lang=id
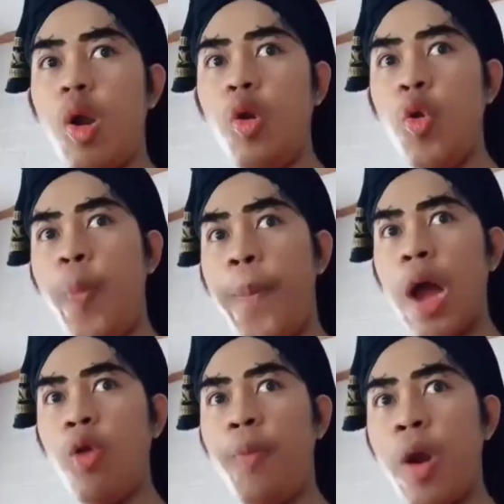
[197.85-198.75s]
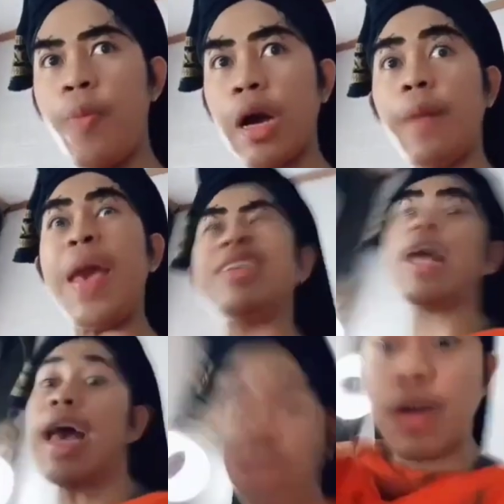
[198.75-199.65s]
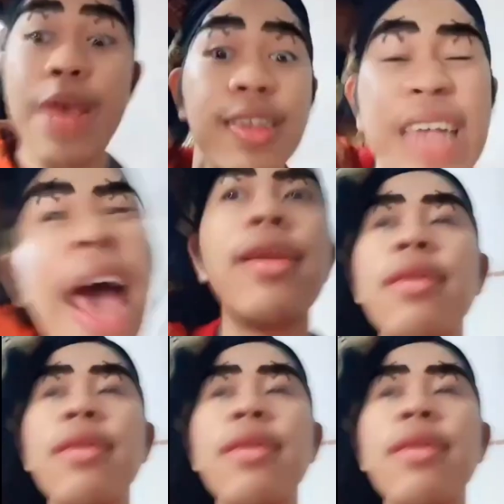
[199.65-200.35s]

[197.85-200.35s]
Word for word: Lupa, lupa, lupa. Kebiasaan, kebiasaan.